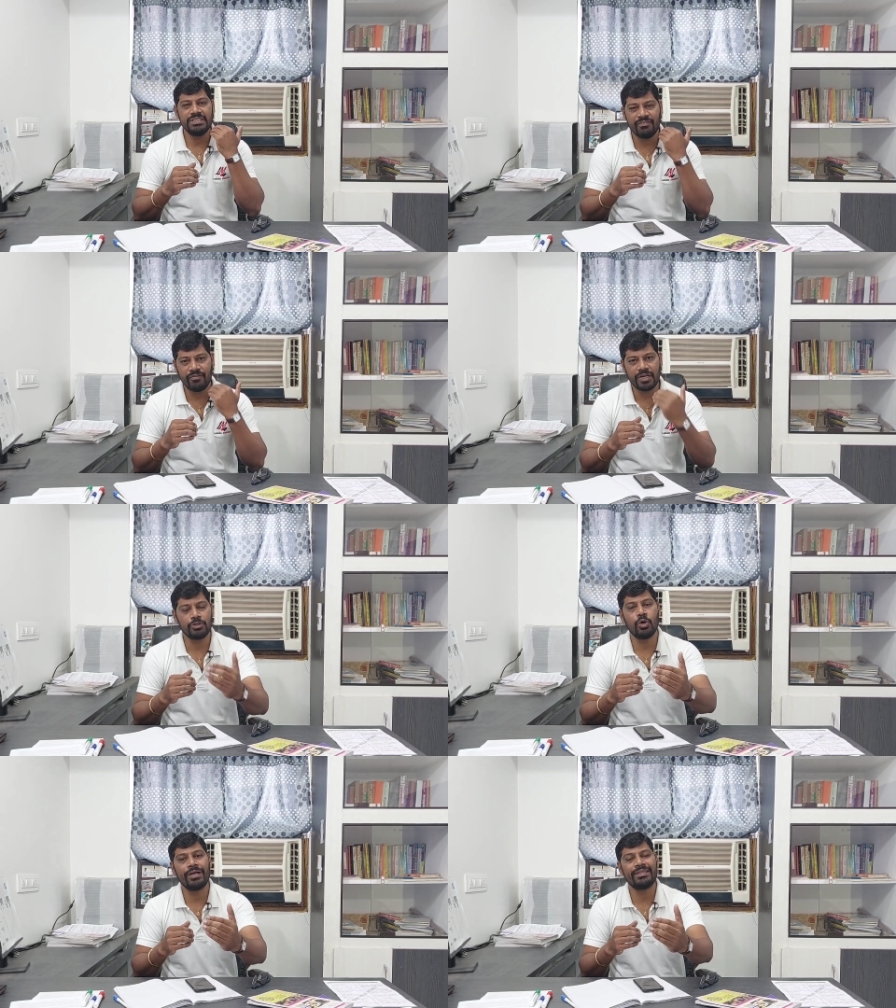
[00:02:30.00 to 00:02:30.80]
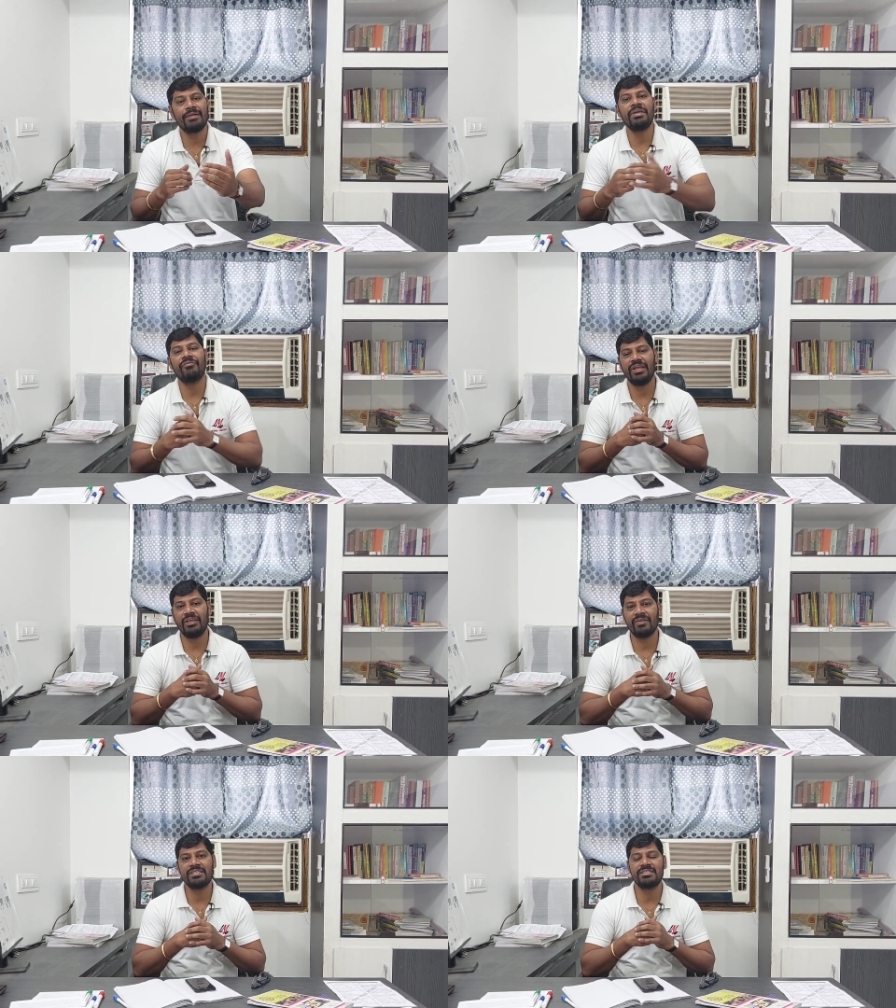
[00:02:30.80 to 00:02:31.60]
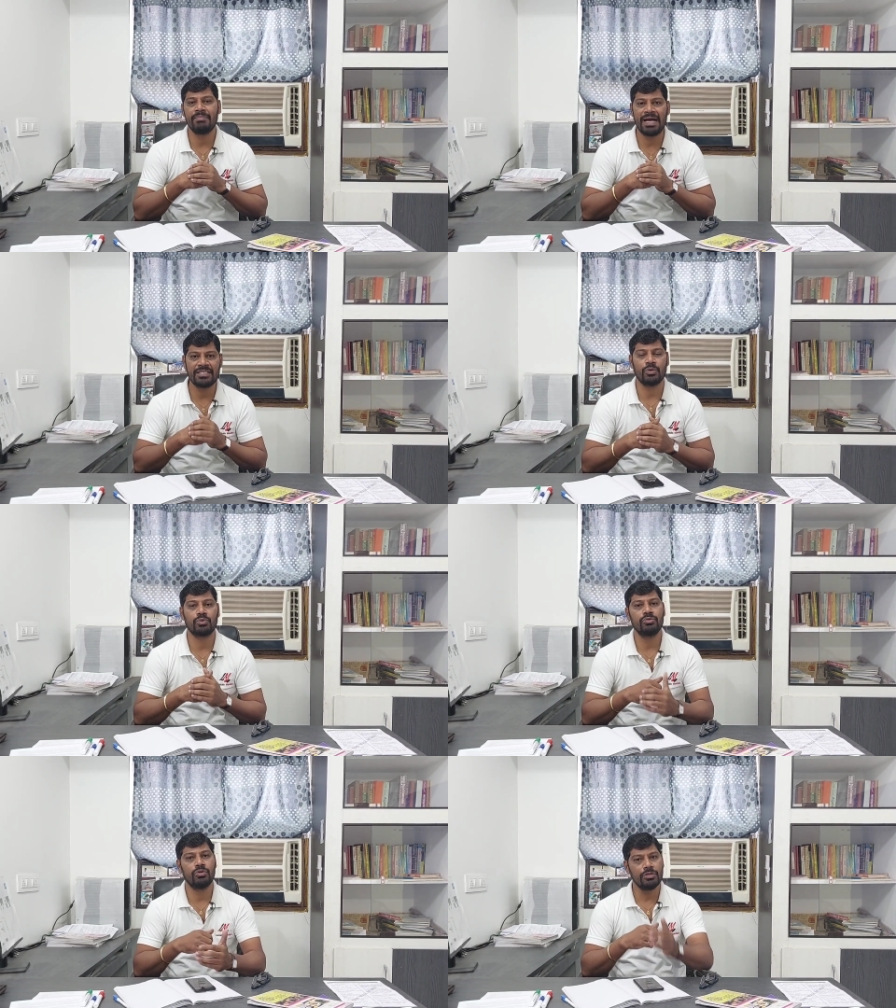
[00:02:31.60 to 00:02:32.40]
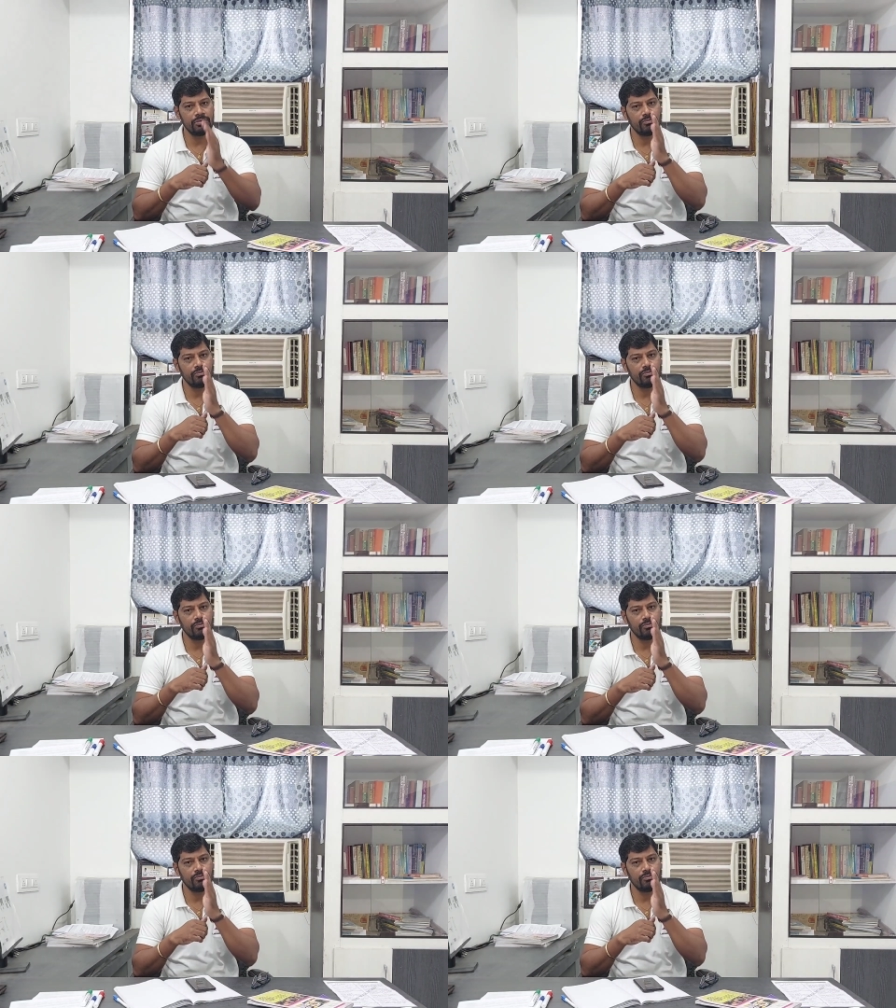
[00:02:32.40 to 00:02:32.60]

ఎవరితో అయితే మీ ఫ్రీక్వెన్సీ మ్యాచ్ అవుతుందో